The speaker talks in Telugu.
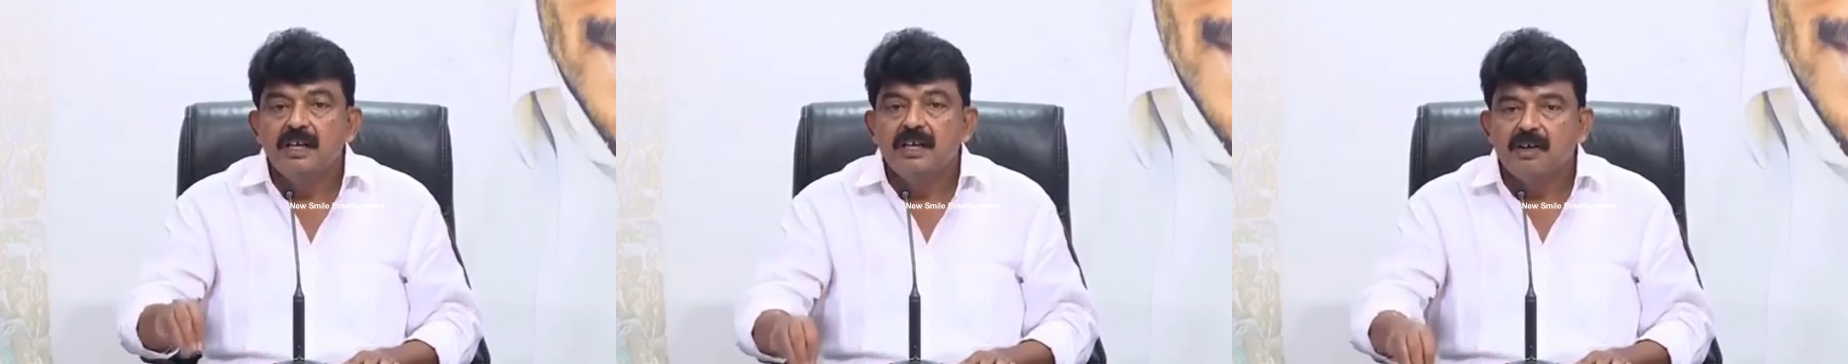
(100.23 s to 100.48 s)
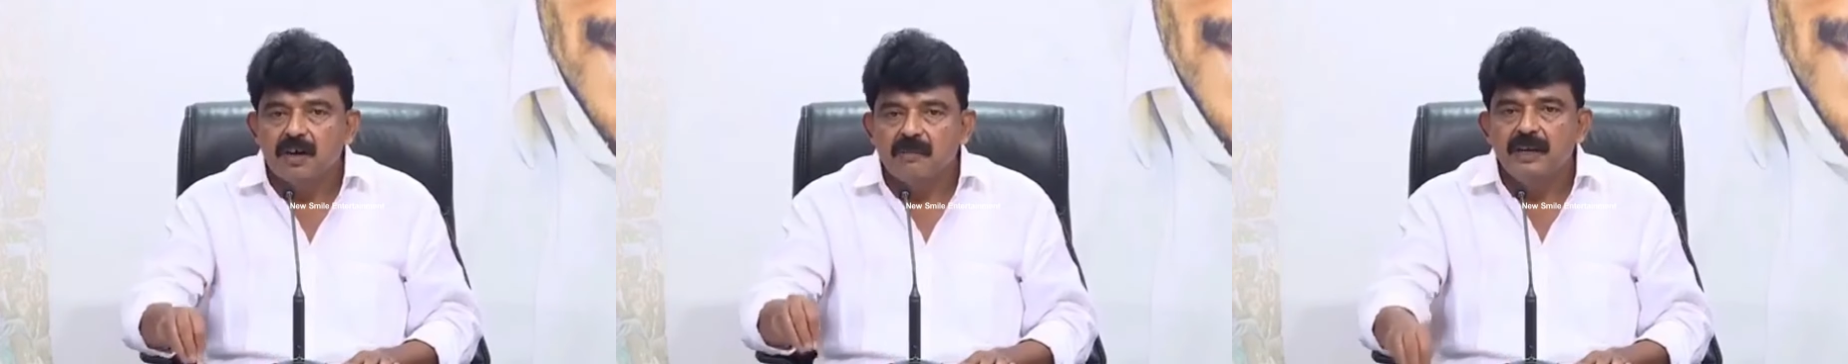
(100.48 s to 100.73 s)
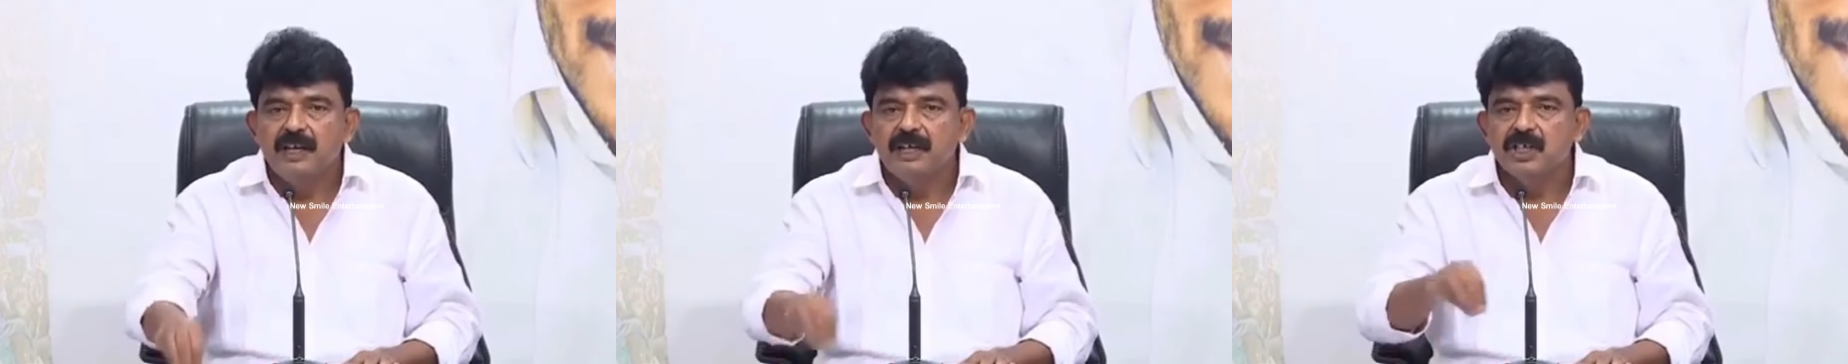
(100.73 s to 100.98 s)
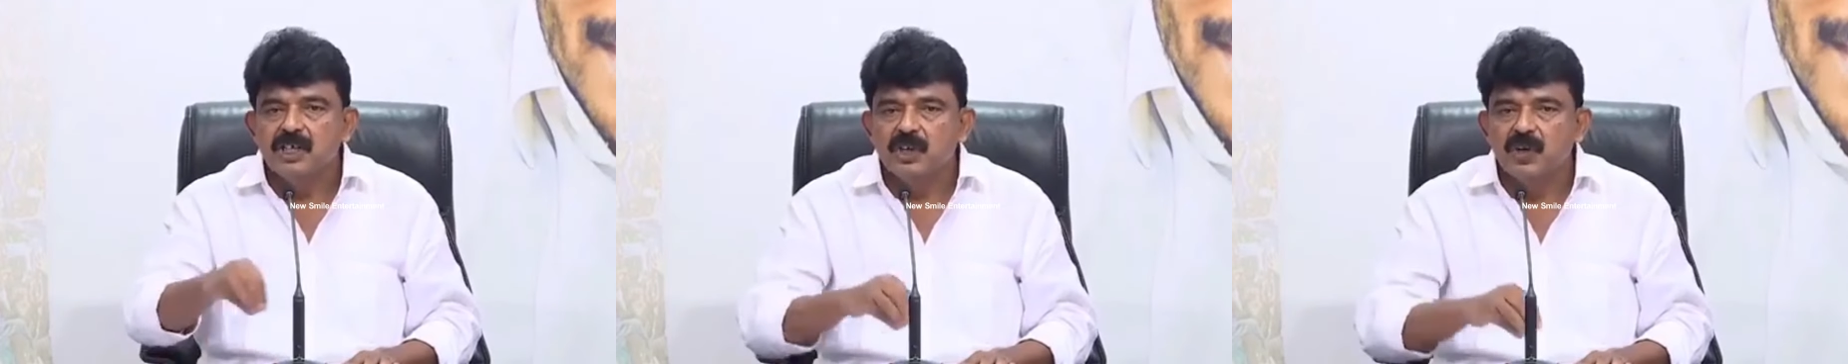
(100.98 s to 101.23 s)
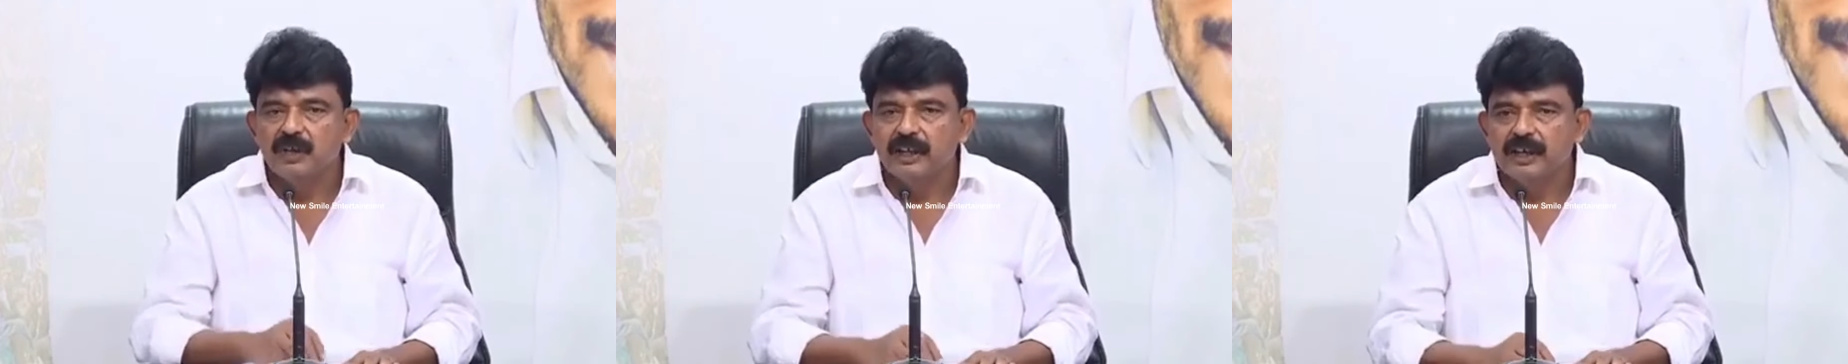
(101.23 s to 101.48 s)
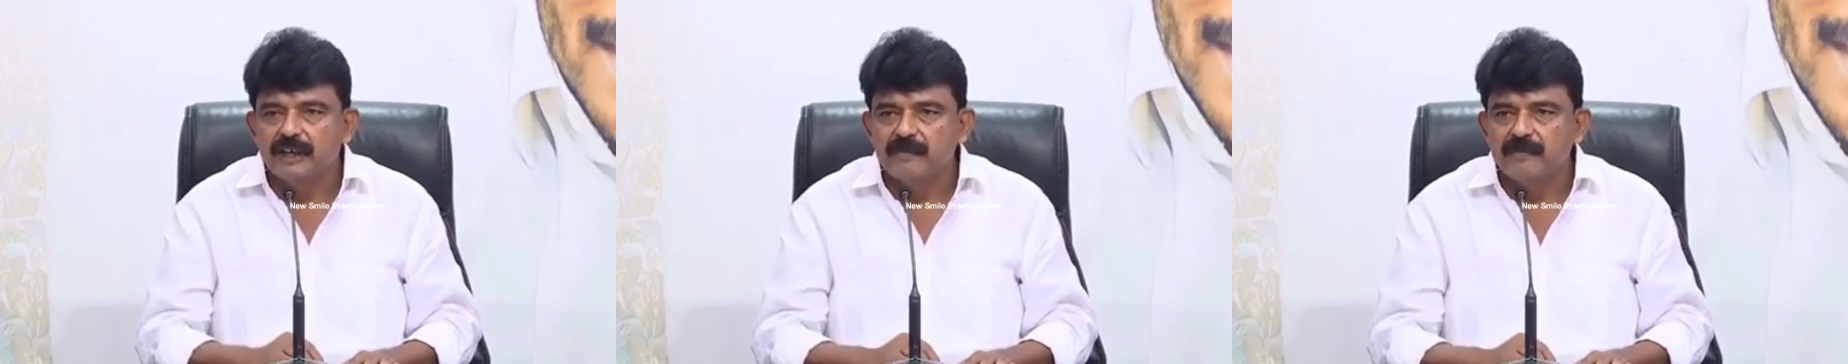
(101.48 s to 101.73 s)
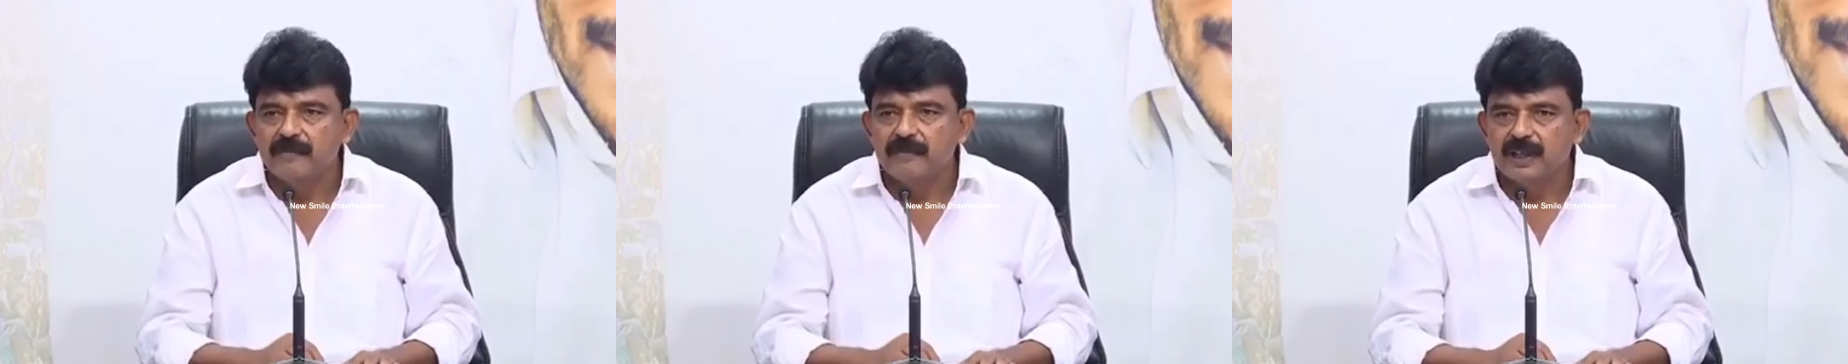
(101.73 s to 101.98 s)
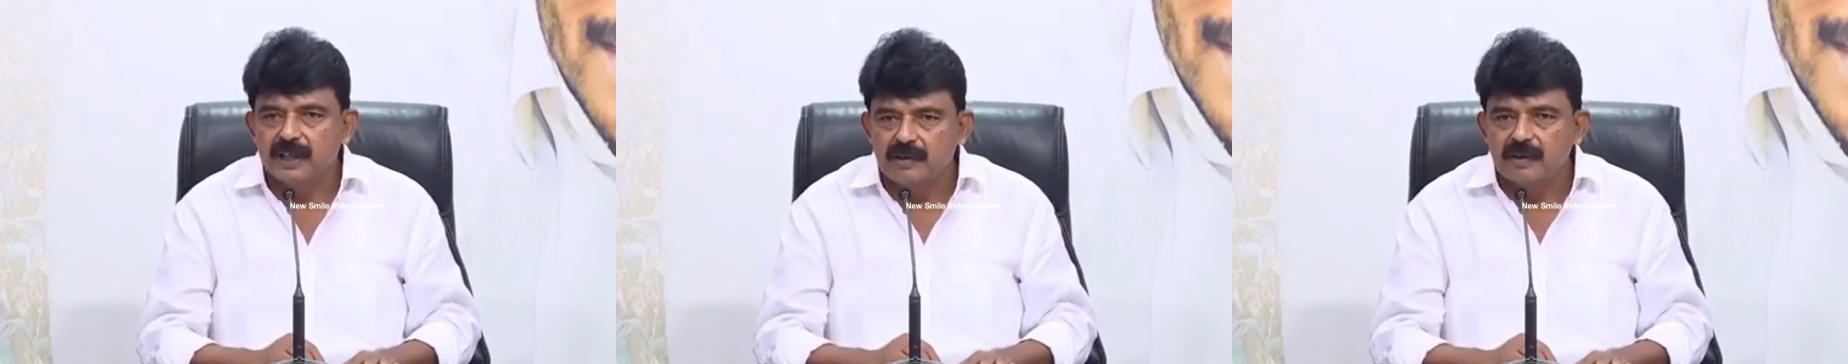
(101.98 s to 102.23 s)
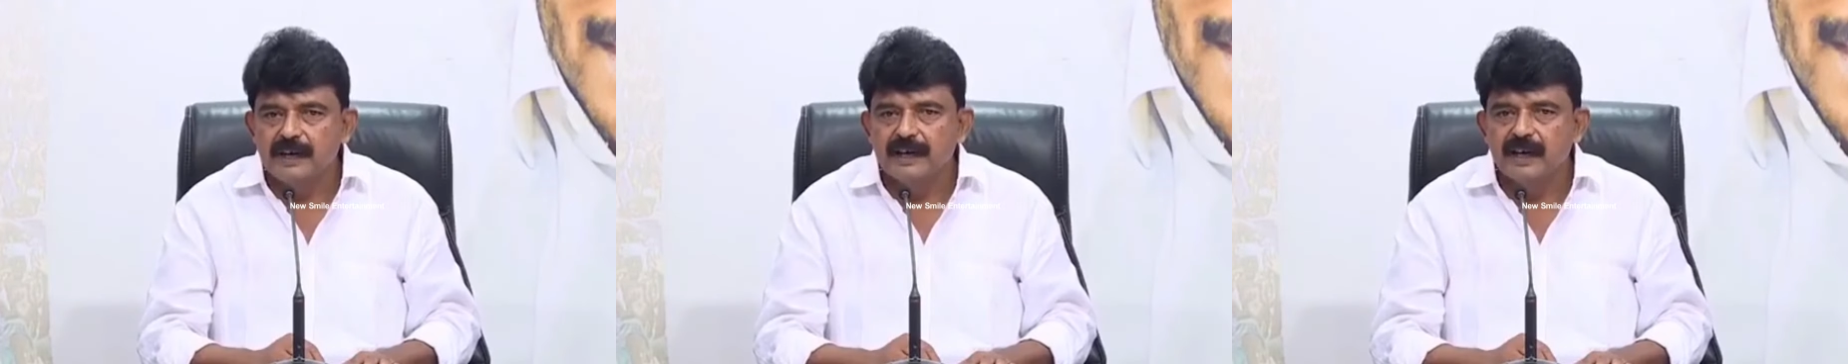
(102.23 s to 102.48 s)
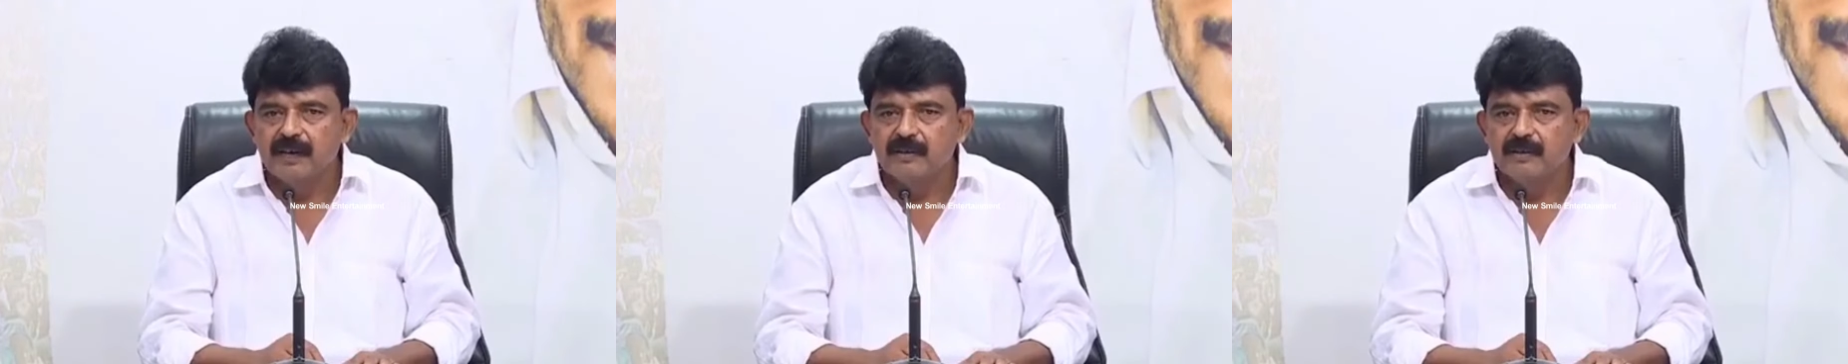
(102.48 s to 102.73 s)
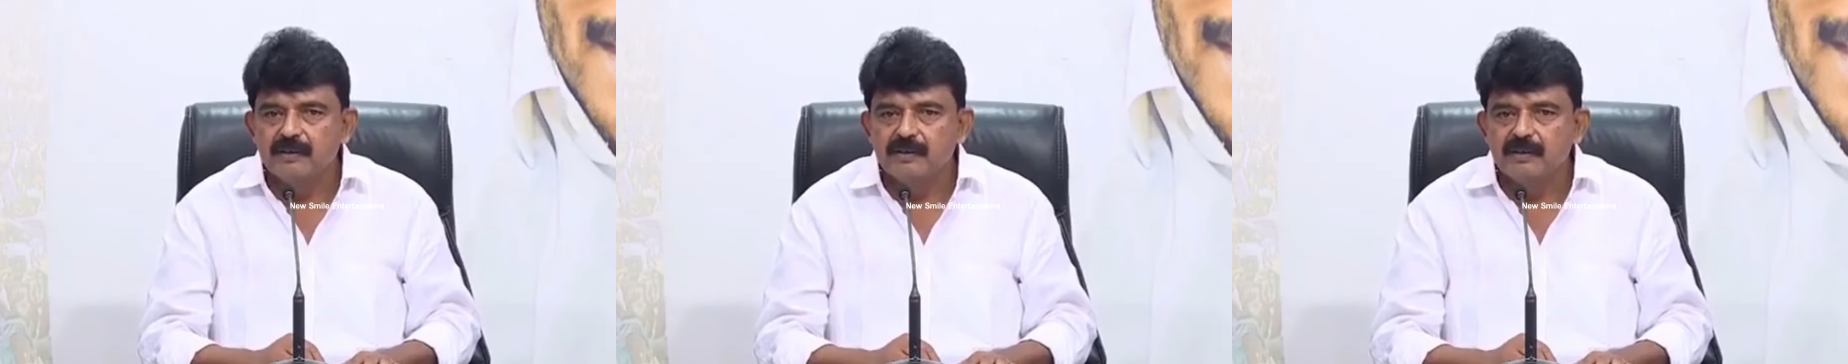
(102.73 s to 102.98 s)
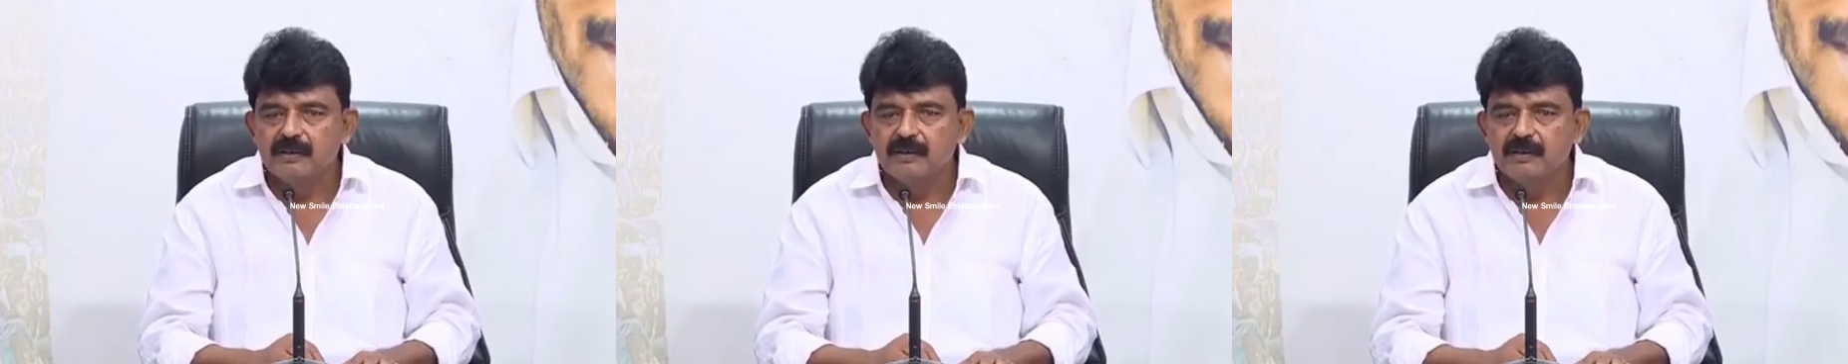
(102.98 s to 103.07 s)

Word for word: నీ గవర్నమెంట్ నీ చేతిలో ఉంది చంద్రబాబు నాయుడు గారు